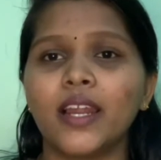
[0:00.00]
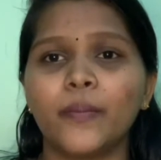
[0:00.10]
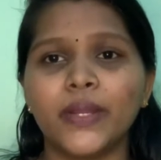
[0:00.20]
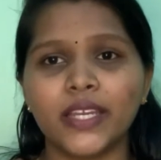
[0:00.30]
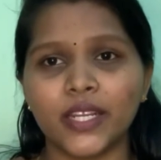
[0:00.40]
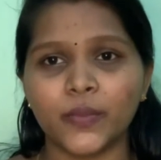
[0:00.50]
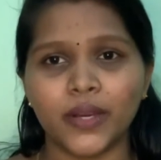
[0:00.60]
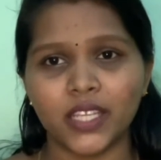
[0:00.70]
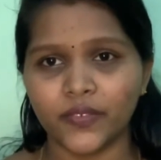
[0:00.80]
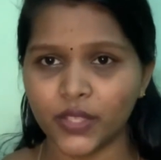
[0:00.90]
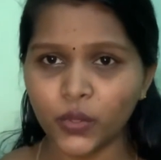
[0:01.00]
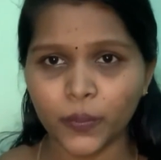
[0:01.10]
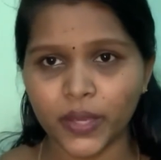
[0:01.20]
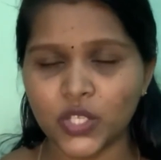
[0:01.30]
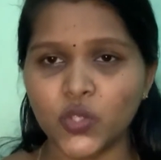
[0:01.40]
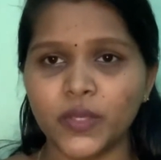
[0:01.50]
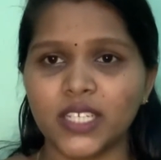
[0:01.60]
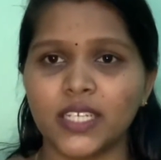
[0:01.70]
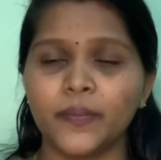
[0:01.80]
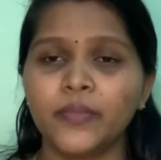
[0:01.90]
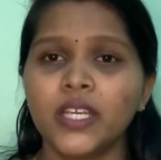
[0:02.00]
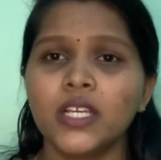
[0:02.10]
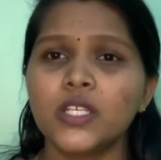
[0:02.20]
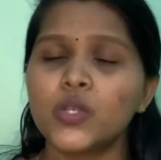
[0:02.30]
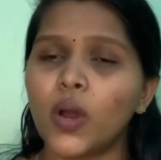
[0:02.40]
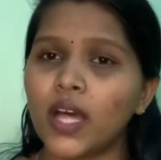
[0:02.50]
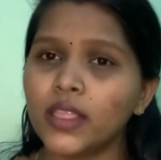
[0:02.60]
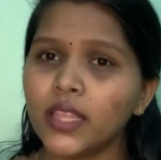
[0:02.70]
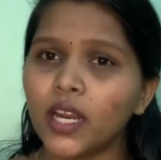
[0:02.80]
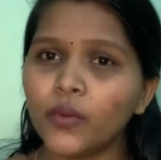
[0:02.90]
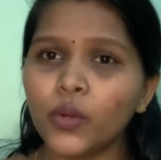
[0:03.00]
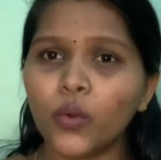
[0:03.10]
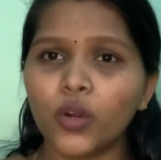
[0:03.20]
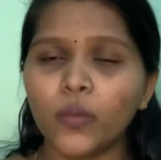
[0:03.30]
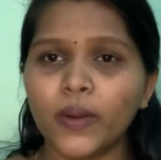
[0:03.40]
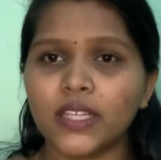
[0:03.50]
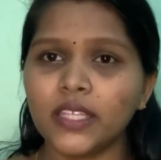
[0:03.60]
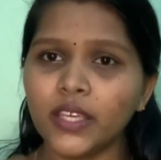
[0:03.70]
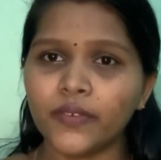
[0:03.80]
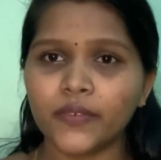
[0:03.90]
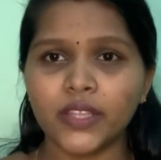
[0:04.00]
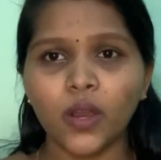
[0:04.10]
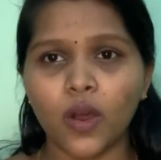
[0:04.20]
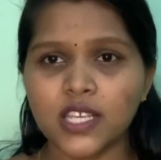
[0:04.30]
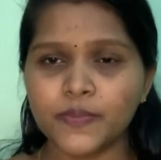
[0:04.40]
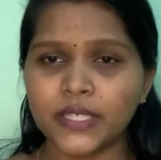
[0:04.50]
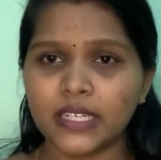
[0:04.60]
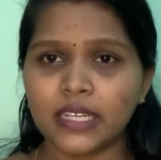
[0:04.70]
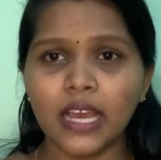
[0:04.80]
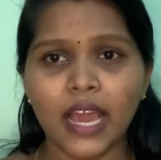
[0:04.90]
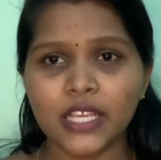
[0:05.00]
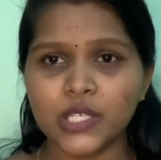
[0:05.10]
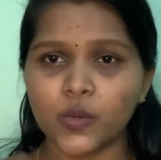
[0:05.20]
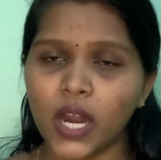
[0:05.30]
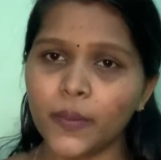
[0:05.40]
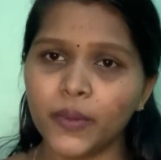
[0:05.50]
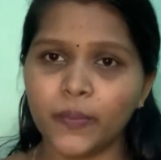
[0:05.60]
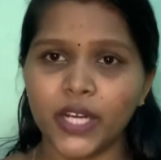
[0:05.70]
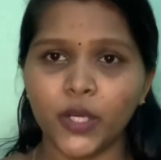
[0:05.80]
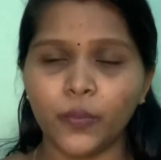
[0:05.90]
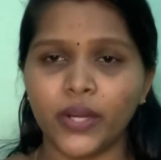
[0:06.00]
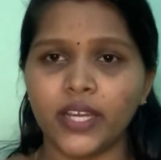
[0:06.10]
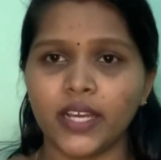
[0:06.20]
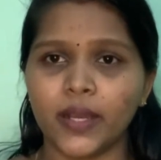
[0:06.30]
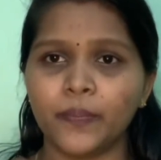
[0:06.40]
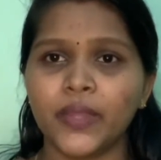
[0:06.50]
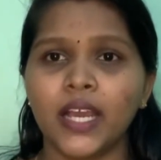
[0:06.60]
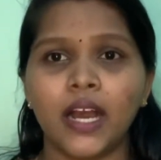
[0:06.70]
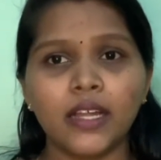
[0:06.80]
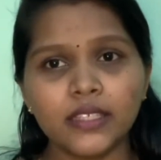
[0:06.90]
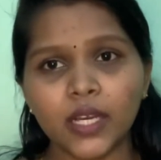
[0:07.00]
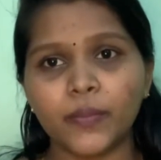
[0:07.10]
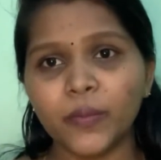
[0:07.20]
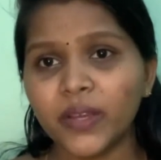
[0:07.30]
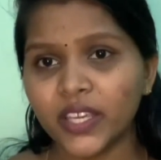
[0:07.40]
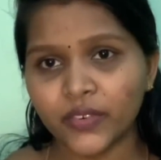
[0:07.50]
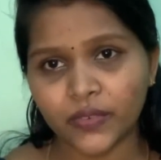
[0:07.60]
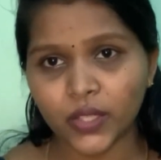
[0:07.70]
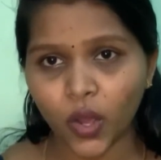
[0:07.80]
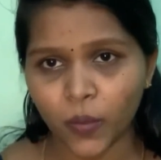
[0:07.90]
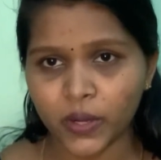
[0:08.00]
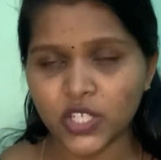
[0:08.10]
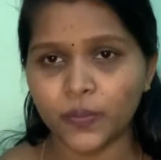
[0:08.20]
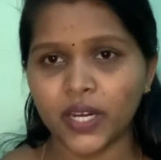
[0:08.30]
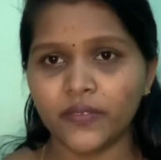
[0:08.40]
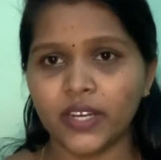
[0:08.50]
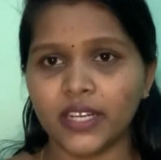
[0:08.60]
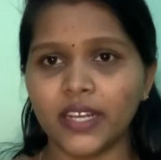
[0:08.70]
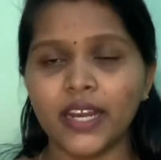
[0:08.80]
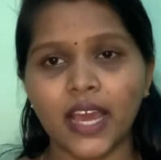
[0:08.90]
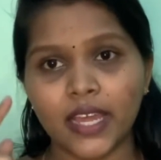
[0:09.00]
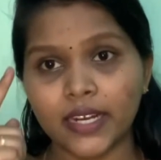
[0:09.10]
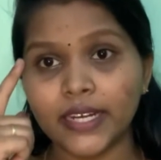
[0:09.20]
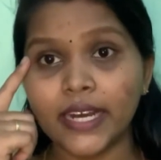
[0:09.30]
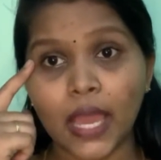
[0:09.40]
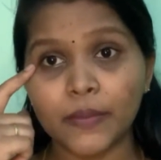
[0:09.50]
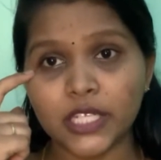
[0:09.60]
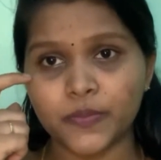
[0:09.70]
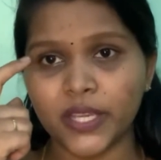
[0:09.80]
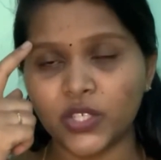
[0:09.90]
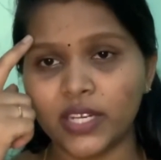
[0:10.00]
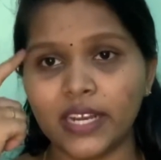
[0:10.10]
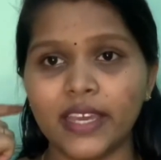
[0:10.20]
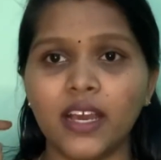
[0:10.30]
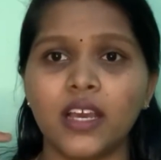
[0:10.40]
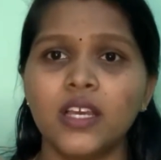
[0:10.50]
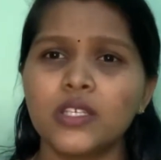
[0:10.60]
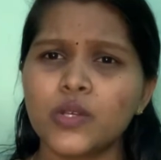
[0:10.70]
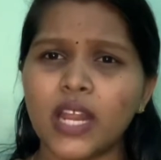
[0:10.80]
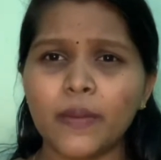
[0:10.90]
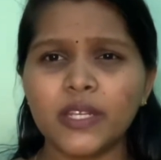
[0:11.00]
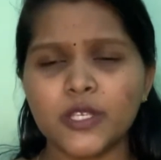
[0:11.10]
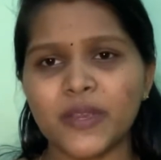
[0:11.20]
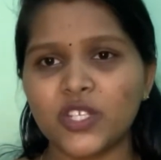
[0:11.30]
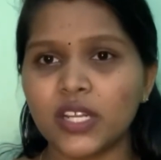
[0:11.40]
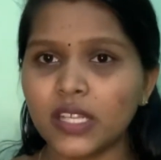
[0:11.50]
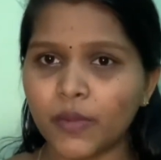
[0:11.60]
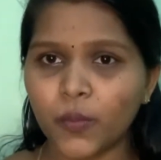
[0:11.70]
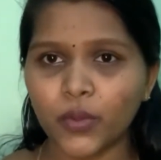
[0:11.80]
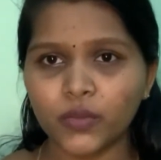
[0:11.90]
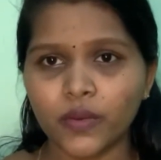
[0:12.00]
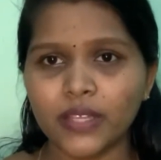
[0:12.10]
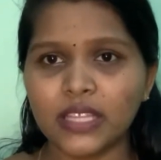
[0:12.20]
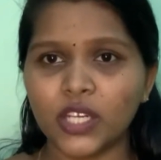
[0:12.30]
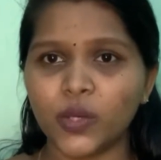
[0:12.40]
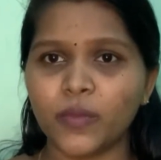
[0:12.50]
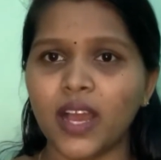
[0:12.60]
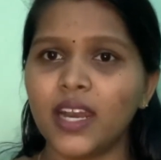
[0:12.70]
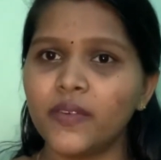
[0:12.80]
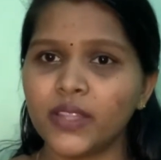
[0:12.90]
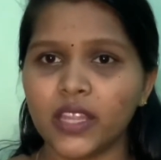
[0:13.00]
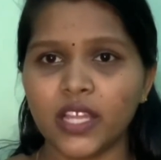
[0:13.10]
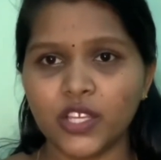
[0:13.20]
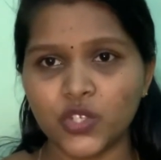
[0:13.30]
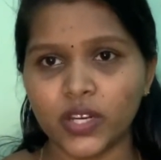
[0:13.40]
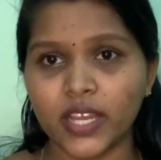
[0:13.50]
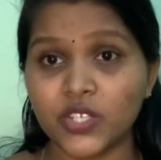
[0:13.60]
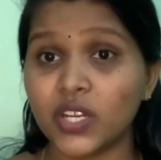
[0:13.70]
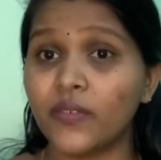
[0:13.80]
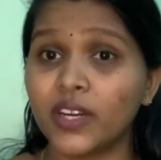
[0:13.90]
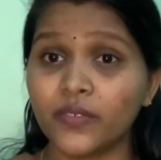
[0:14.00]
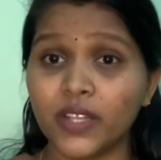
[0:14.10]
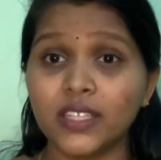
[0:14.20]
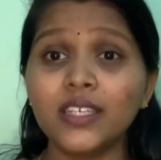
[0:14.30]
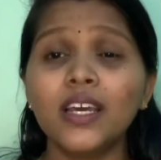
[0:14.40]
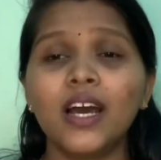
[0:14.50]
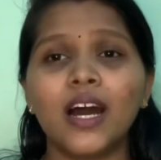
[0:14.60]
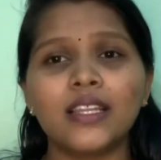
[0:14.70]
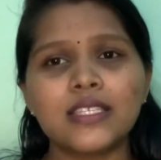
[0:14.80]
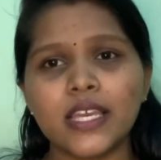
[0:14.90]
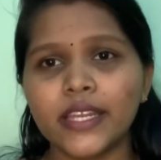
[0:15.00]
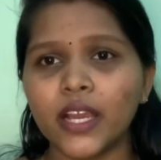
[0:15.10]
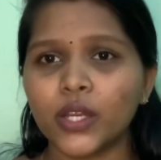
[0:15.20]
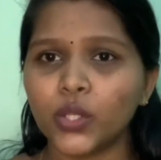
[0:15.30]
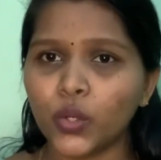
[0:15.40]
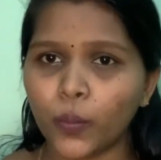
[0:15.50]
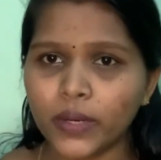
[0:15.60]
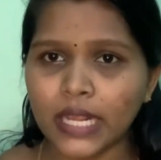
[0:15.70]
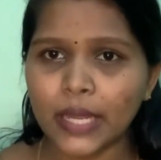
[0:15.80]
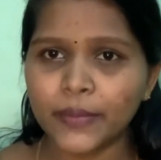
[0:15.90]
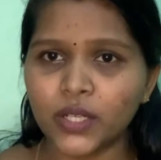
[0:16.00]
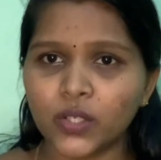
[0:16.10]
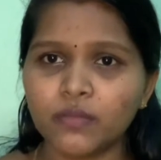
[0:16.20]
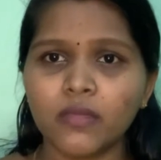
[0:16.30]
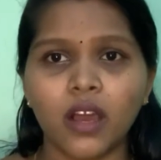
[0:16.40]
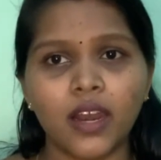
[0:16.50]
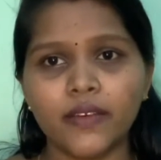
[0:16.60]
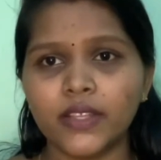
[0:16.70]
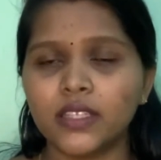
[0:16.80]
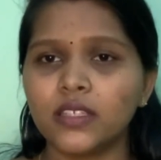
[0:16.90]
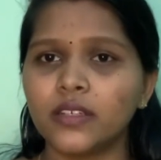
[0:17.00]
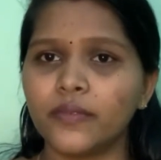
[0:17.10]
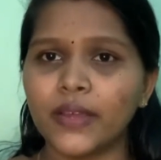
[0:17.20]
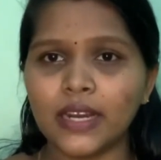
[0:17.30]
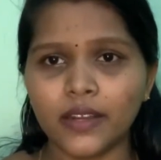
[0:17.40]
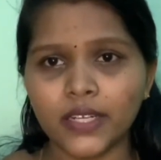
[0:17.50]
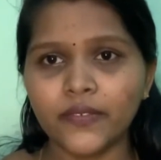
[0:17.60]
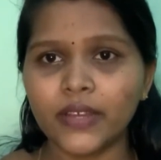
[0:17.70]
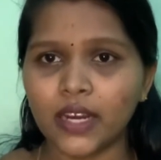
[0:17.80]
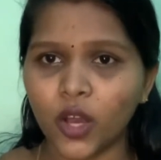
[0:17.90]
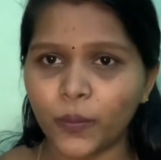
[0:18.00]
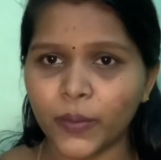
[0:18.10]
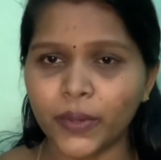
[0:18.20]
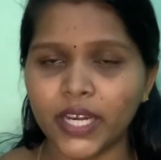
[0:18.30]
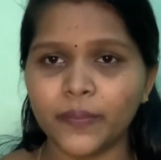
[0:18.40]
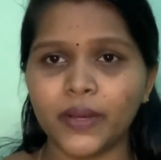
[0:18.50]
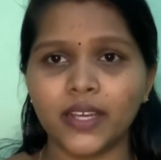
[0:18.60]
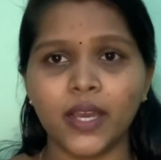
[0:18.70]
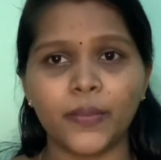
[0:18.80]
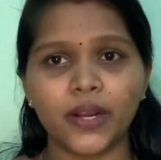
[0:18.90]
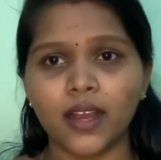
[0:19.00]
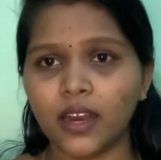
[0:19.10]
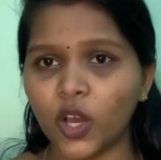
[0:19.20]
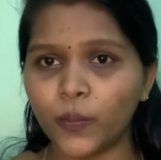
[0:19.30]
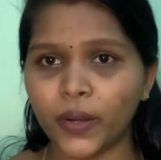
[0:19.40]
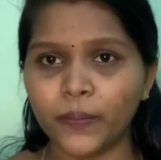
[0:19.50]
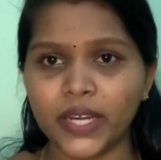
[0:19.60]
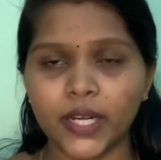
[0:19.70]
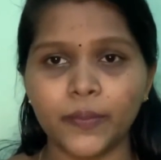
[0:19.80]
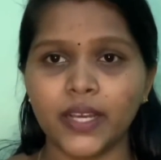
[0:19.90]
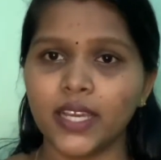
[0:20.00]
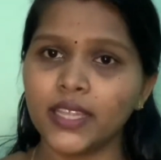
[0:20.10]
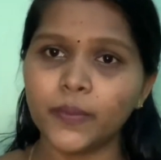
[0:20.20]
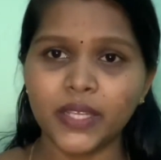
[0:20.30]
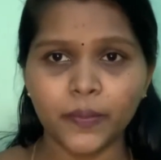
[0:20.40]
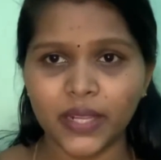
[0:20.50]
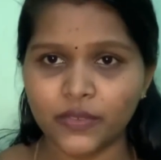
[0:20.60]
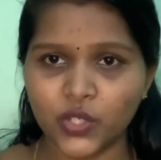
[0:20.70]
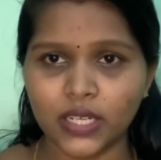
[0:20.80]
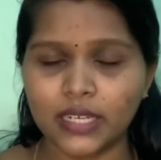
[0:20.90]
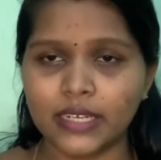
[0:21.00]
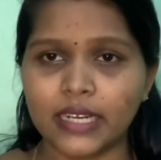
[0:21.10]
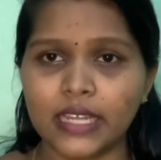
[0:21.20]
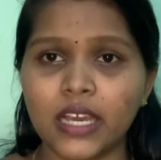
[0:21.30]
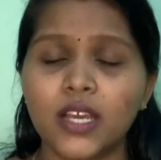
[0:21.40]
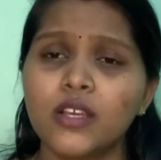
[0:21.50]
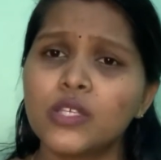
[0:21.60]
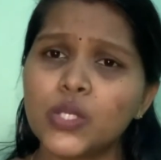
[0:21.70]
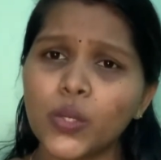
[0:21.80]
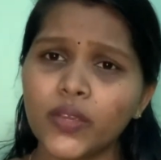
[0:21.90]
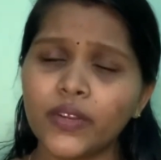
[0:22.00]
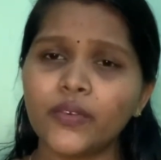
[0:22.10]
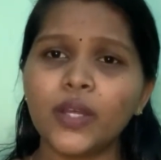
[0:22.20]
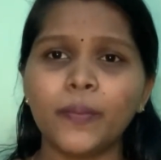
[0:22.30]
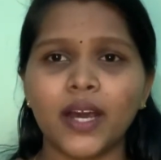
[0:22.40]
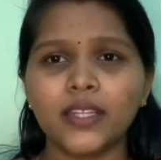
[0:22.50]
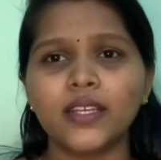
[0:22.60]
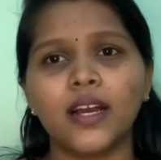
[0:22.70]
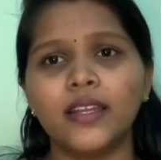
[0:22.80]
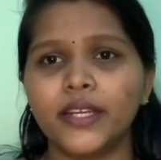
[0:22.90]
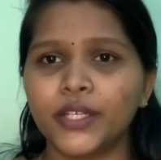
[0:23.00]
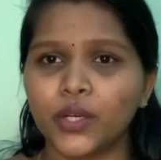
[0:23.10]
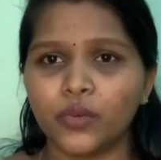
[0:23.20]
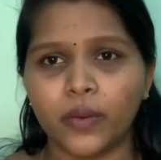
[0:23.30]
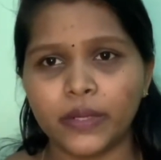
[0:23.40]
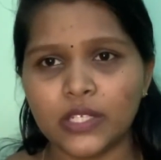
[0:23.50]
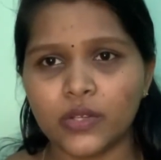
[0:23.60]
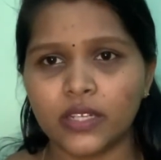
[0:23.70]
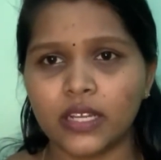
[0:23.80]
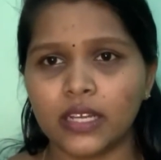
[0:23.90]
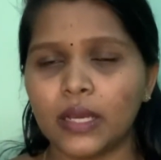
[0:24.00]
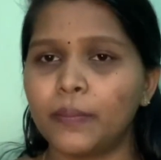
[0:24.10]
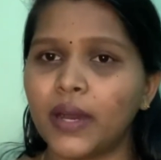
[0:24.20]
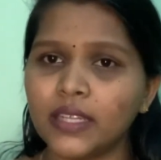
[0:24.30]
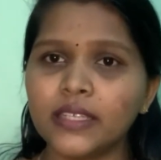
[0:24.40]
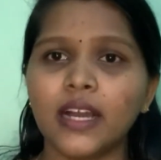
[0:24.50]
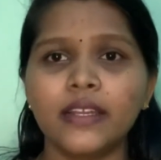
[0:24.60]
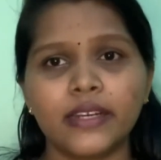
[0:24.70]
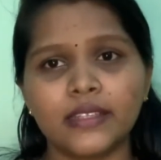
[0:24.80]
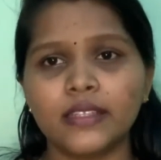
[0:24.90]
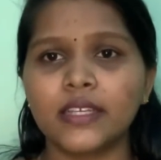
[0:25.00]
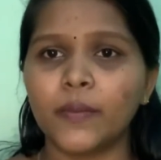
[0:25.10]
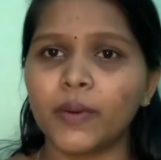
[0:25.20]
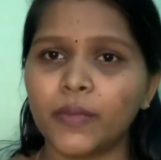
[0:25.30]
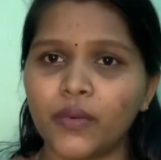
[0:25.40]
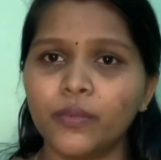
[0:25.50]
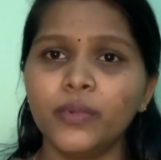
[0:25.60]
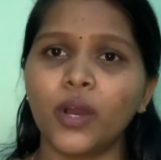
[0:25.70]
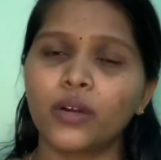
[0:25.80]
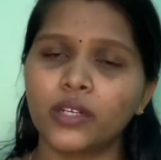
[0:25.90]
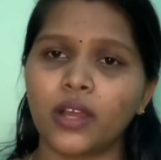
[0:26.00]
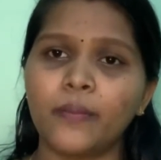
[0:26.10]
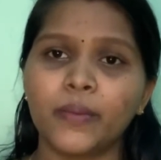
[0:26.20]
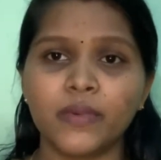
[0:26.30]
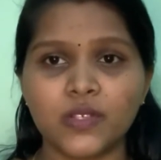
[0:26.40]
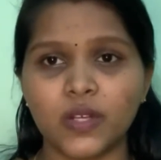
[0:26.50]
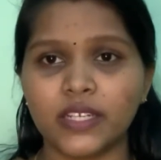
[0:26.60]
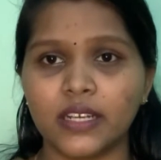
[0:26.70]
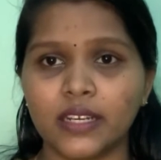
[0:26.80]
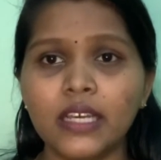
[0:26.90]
அப்படிங்கிறது மாதிரி வந்து ஒரு பேச்சும் இருக்குது ஸோ அந்த அளவுக்கு கொடுமைப்படுத்தி இவரை வந்து ஹாஸ்பிட்டலில் ஐசியூவில் அட்மிட் பண்ணிட்டு போயிட்டாங்க அதுக்கப்புறமா இவருக்கு வந்து ஆப்ரேஷன் பண்ண வேண்டியிருக்கு ஏன்னா ஆல்ரெடி டயபெட்டிஸ் பேஷண்ட் இல்லையா ஸோ டயபெட்டிஸ் பேஷண்ட்டுக்கு நமக்கு பொதுவாகவே தெரியும் காலில் வந்து ஏதாவது இன்ஜுரி ஆச்சுன்னா அவங்களுக்கு வந்து அது சரியாகிறதுக்கு ரொம்ப டைம் எடுக்கும் காலை வந்து விரலன்னா விரலை ஆப்ரேட் பண்ணி எடுப்பாங்க அப்புறம் காலை ஆப்ரேட் பண்ணி எடுப்பாங்க இந்த மாதிரி பல விஷயங்கள் இருக்கு இல்லையா ஸோ இவரோட பாதி காலை எடுக்கணும் அப்படின்னு சொல்லியிருக்காங்க பாதி கால் எடுத்ததுக்கு அப்புறமாவும் டாக்டர் அப்புறமா சொல்லியிருக்காங்க